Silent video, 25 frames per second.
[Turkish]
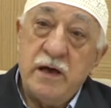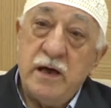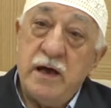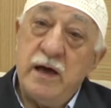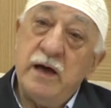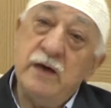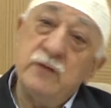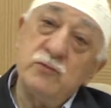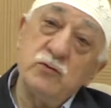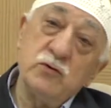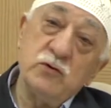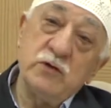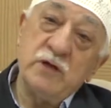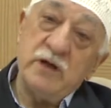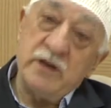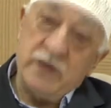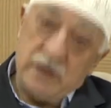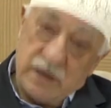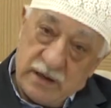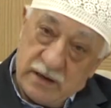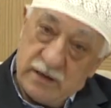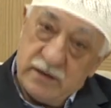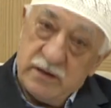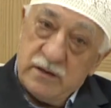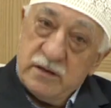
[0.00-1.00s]
Er olan
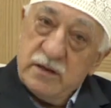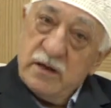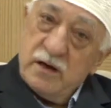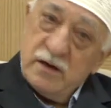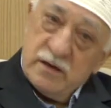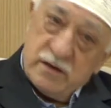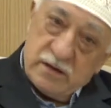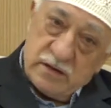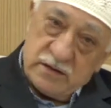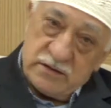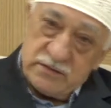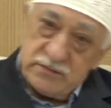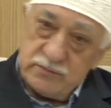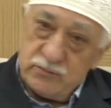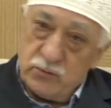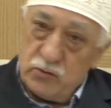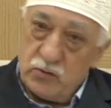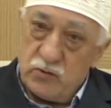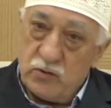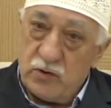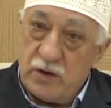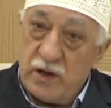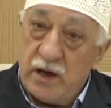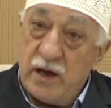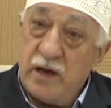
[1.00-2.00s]
eridi, arkası buydu.